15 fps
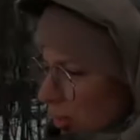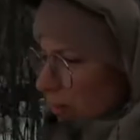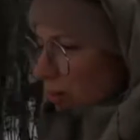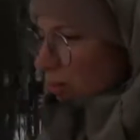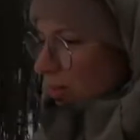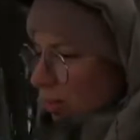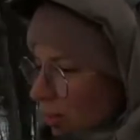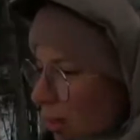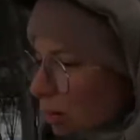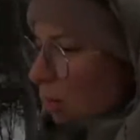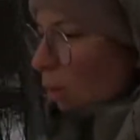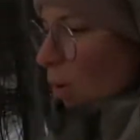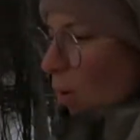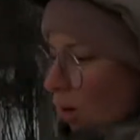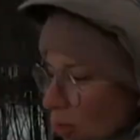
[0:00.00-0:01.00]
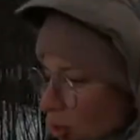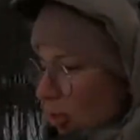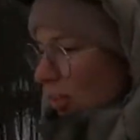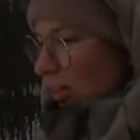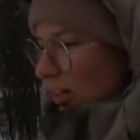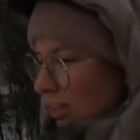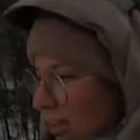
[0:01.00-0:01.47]
я ловила как-то очень
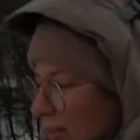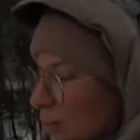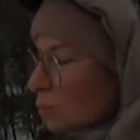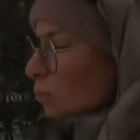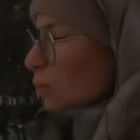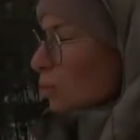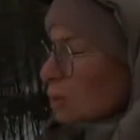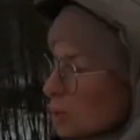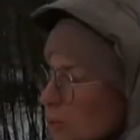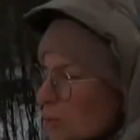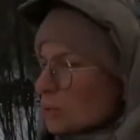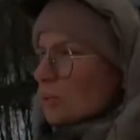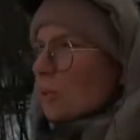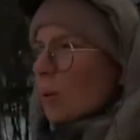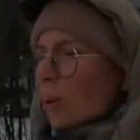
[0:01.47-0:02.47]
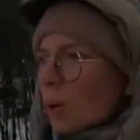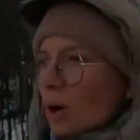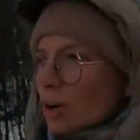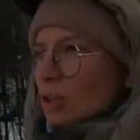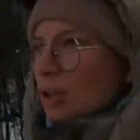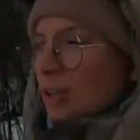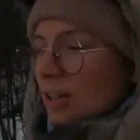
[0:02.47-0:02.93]
красивую гусеницу,
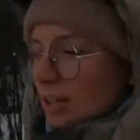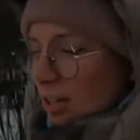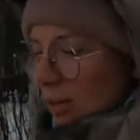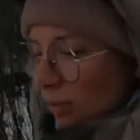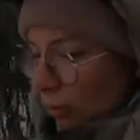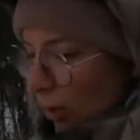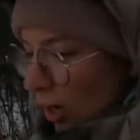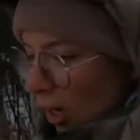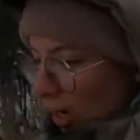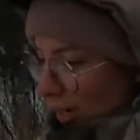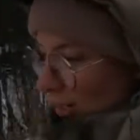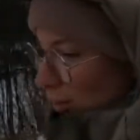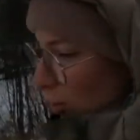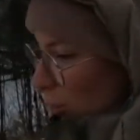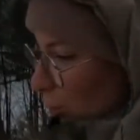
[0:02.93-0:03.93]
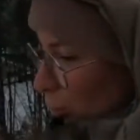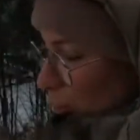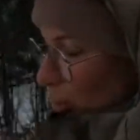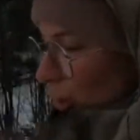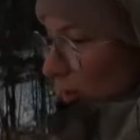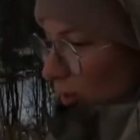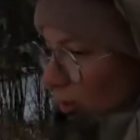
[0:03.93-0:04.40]
очень красивую. Из нее
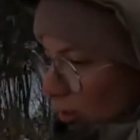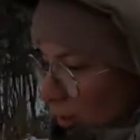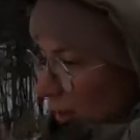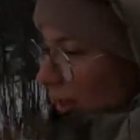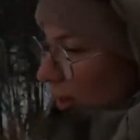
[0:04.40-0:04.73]
получалось,